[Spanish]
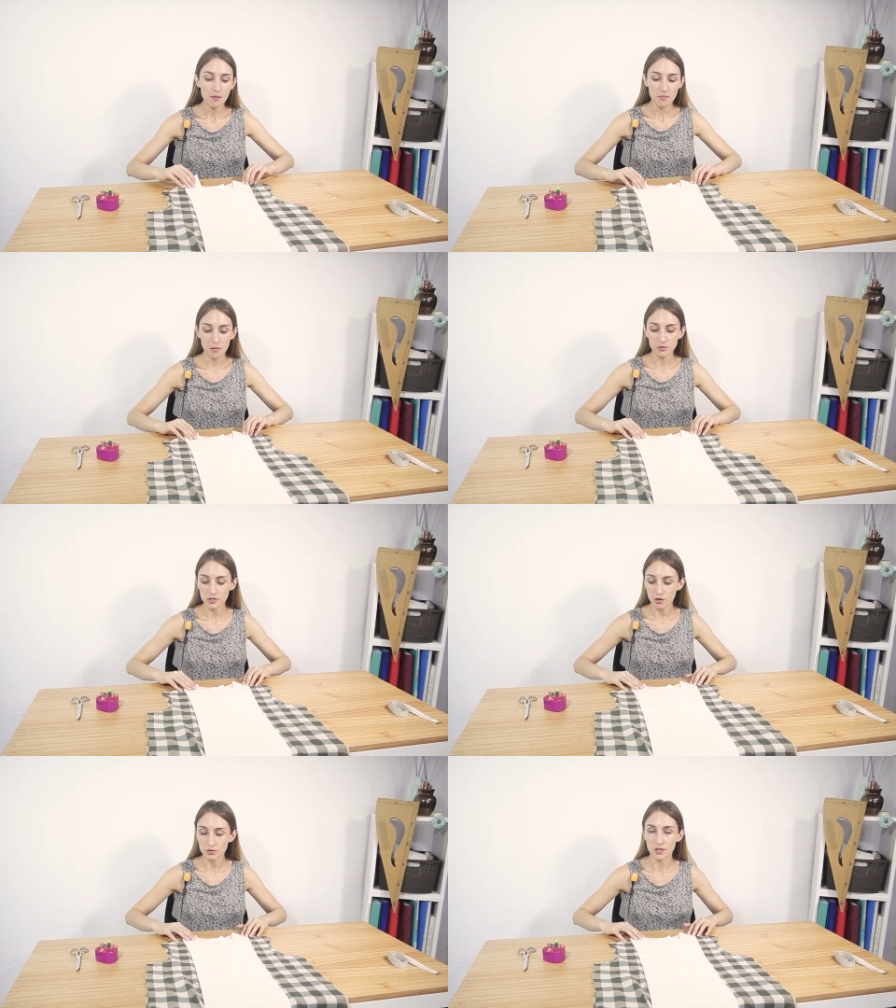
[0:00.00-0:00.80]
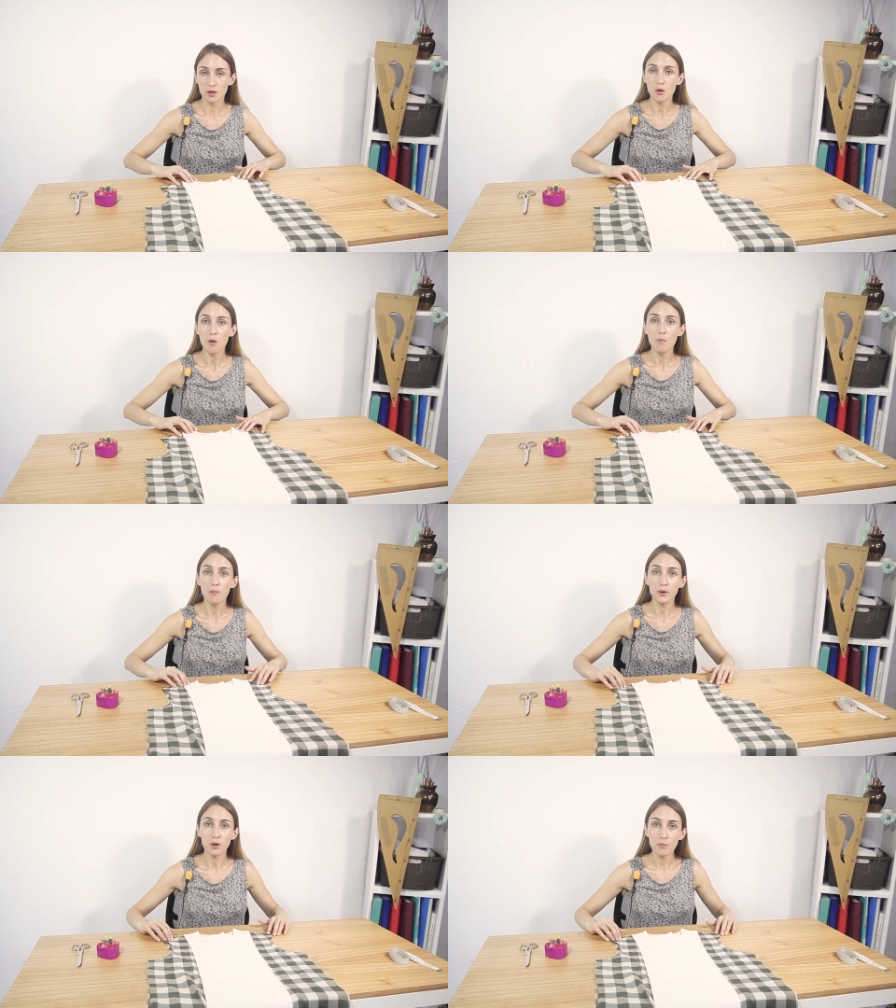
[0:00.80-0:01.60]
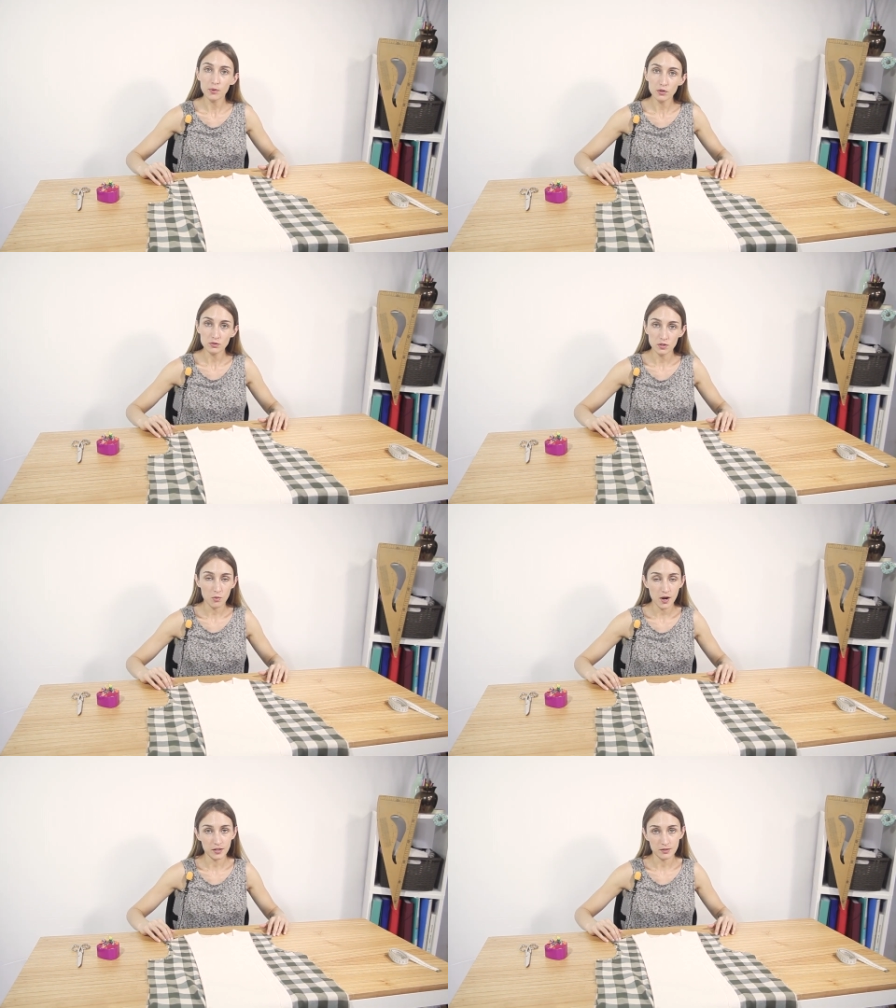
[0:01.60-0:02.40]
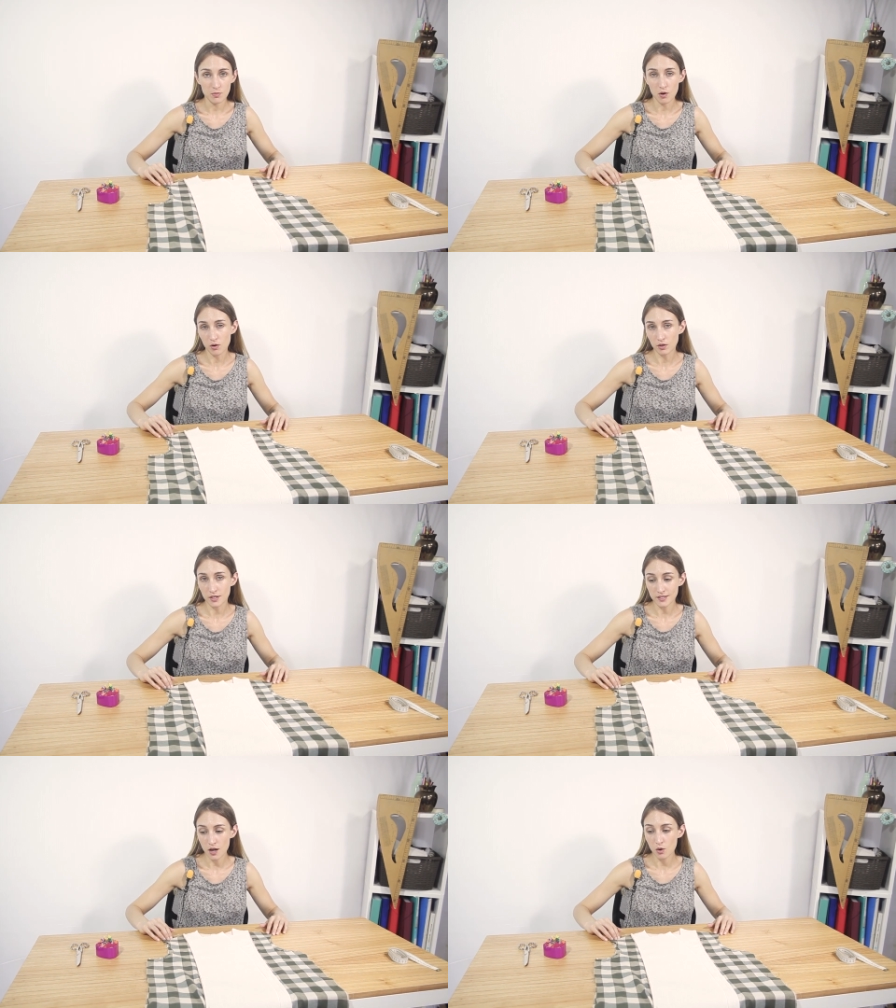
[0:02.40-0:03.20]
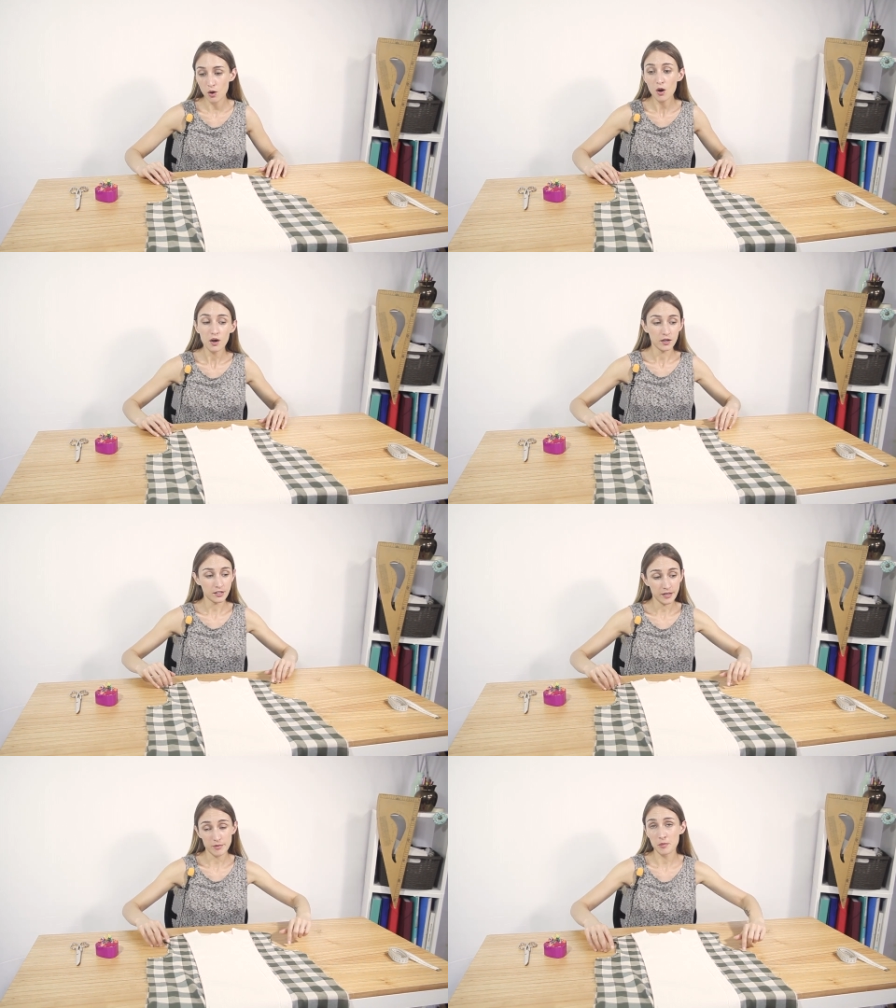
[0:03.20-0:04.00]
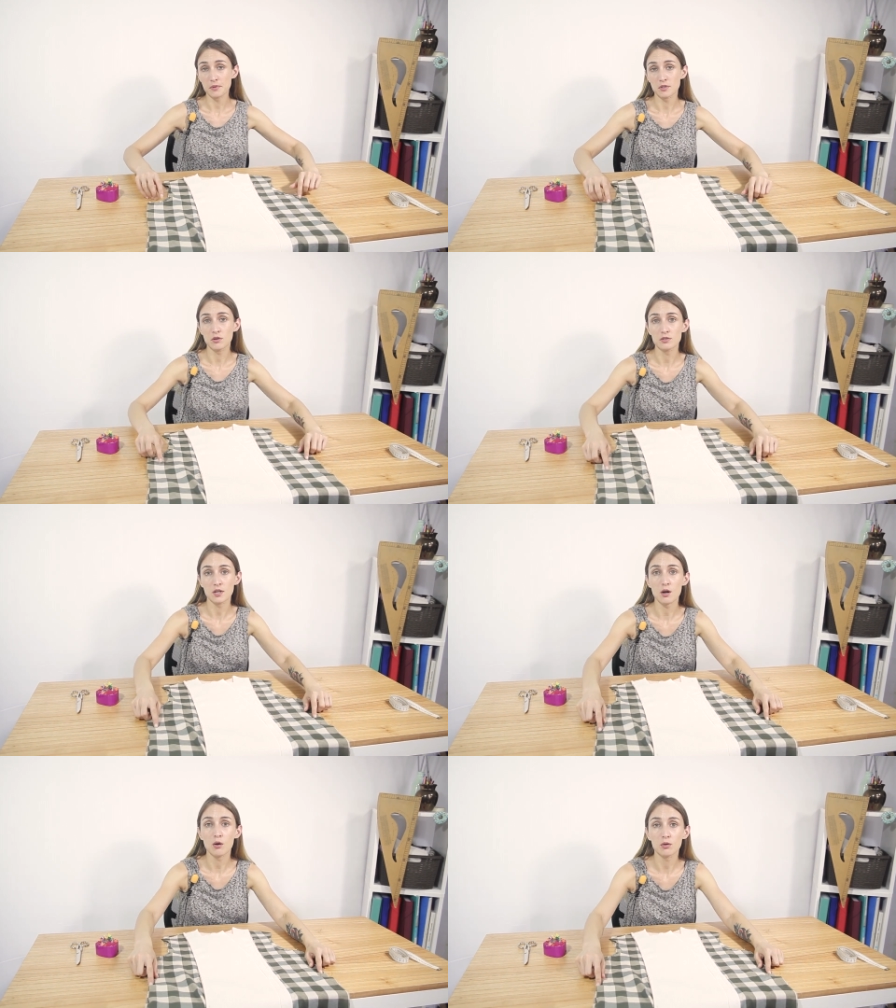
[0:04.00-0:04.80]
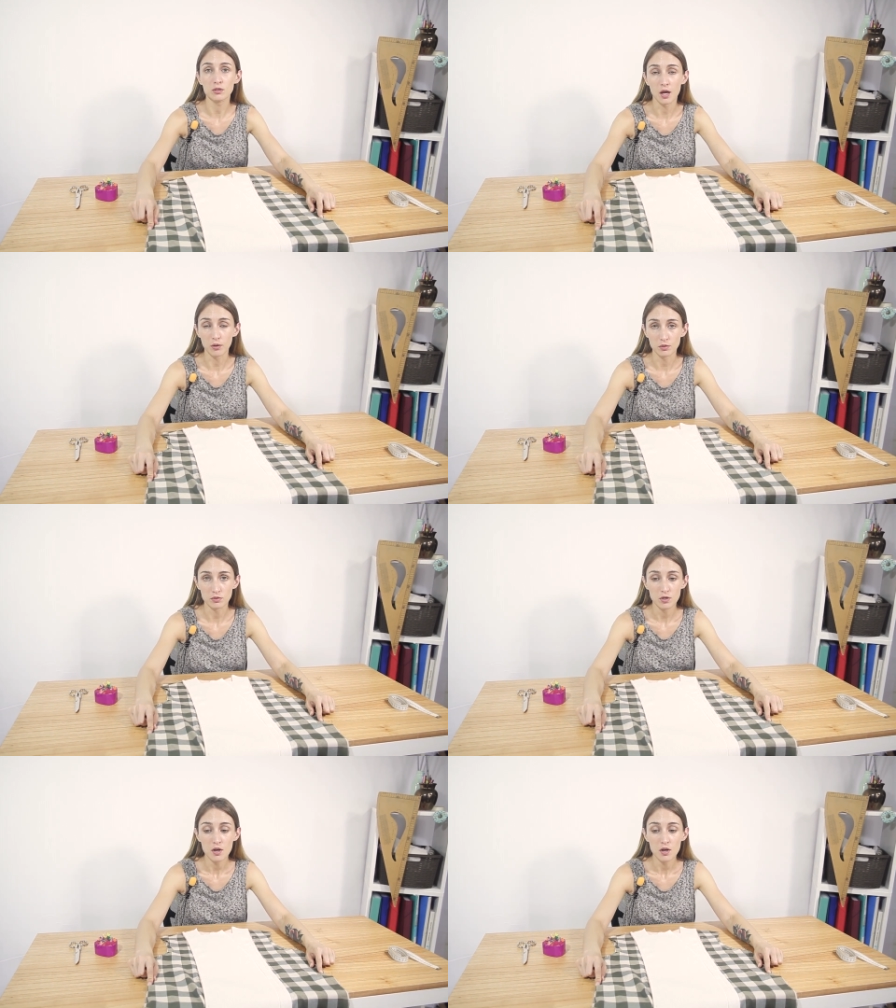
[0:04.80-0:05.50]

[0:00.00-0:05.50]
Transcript: Vamos a coser por hombros igual que hicimos con el saco y también vamos a coser los costados.